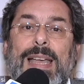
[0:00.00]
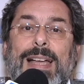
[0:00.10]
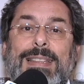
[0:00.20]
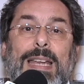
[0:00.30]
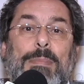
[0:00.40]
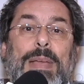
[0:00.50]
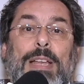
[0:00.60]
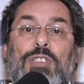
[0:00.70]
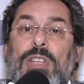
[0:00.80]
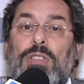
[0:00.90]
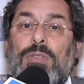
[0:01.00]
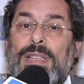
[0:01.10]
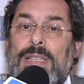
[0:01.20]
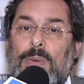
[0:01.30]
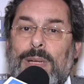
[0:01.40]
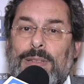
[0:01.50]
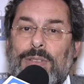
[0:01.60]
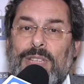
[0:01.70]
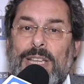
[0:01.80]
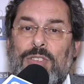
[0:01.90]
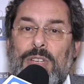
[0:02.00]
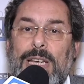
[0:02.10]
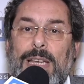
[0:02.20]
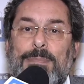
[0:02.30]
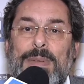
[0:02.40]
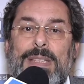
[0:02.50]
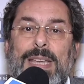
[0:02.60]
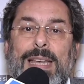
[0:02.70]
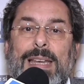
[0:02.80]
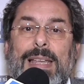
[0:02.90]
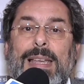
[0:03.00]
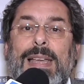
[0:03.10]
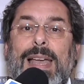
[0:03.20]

andrebbe a 124 seggi il PDL,